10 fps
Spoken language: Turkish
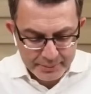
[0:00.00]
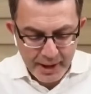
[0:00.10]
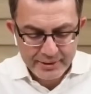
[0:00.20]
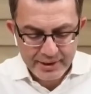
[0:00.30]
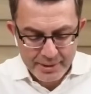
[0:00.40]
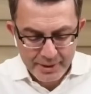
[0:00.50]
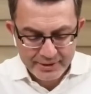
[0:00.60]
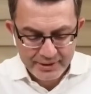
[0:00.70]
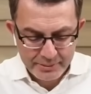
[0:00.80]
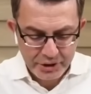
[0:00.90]
İsmail
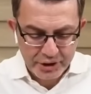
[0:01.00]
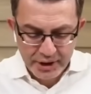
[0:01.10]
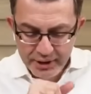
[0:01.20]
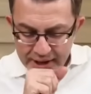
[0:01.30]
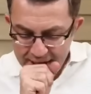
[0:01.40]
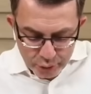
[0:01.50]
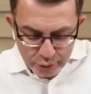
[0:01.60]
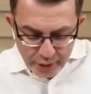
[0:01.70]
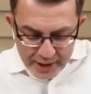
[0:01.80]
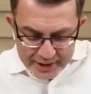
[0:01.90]
Saymaz demiş ki
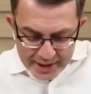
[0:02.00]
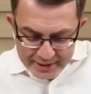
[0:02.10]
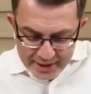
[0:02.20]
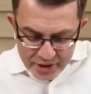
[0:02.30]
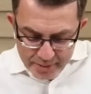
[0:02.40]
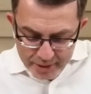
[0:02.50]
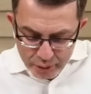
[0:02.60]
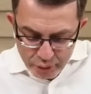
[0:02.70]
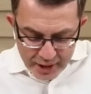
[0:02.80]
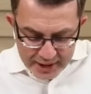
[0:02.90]
Tunç Soyer yerine
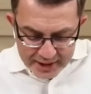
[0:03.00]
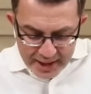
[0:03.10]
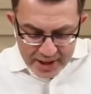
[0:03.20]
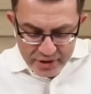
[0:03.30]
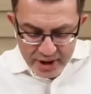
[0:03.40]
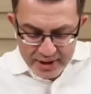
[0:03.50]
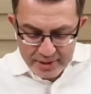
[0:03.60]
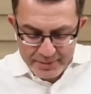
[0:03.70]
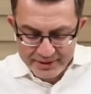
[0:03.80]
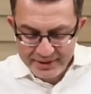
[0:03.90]
Cemil Tugay'ın tercih
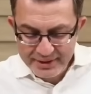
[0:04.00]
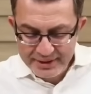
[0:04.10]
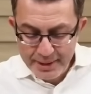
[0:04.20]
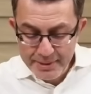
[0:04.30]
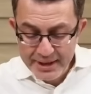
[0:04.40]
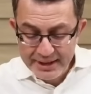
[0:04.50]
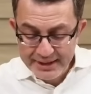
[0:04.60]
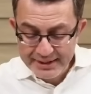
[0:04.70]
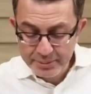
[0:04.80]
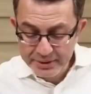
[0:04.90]
edilmesi demin
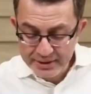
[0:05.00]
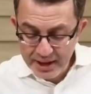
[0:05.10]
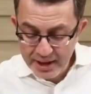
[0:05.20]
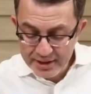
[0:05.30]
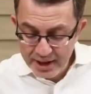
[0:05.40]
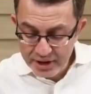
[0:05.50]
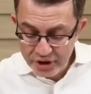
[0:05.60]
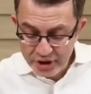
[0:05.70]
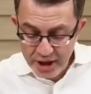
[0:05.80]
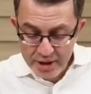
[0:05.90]
İzmir'de aday
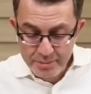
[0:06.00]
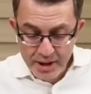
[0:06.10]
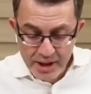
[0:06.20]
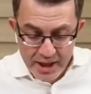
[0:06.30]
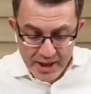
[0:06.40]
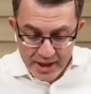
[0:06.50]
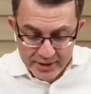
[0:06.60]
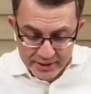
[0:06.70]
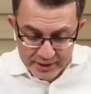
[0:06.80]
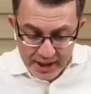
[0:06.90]
çıkarma
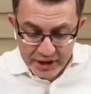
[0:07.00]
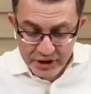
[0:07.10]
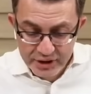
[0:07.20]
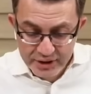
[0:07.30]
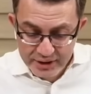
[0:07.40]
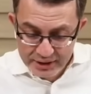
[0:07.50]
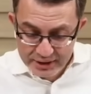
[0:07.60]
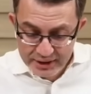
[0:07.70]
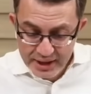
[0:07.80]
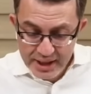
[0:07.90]
kararını
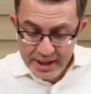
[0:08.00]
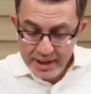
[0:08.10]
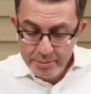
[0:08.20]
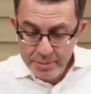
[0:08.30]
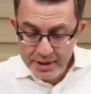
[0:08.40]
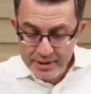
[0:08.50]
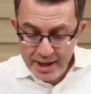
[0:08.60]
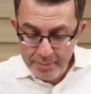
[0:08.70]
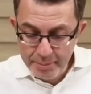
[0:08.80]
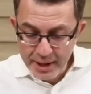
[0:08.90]
değiştirdi. Bir
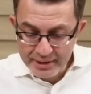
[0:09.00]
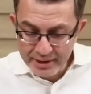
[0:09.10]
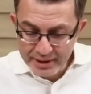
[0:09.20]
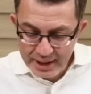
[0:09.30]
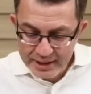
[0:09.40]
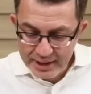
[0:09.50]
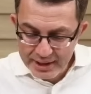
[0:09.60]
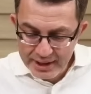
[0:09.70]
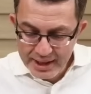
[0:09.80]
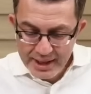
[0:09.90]
DEM Partili
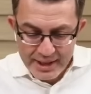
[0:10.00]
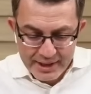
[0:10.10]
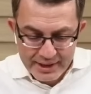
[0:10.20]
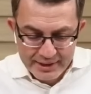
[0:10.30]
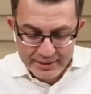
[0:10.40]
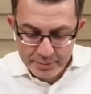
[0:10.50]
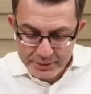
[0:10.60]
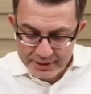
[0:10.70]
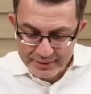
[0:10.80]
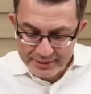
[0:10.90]
yetkili
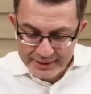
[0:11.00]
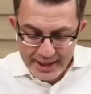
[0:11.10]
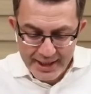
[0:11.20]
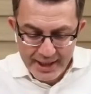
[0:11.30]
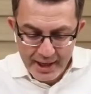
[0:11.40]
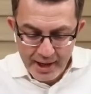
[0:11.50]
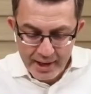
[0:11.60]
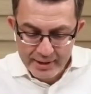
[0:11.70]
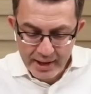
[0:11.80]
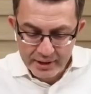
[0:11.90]
İzmir'de
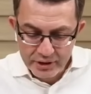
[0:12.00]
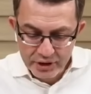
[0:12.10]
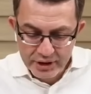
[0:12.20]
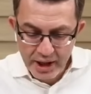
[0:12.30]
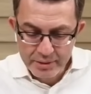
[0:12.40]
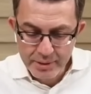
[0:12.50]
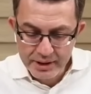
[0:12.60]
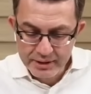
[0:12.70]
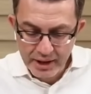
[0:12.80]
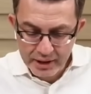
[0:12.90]
aday
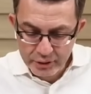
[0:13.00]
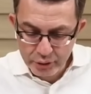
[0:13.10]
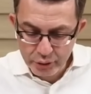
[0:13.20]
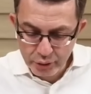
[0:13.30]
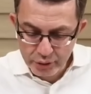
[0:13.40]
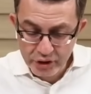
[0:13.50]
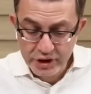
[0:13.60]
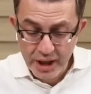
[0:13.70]
çıkarmayı tartışıyor,